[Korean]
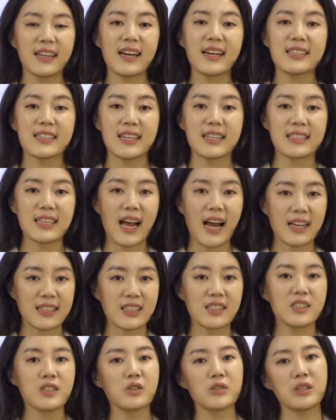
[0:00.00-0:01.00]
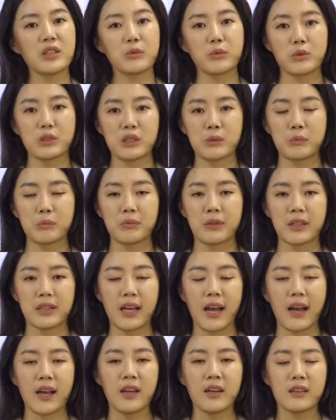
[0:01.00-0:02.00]
티칼 제사신전의
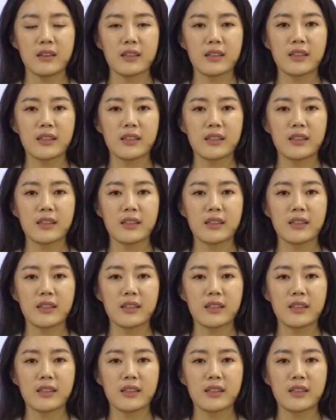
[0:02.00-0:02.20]
모습입니다.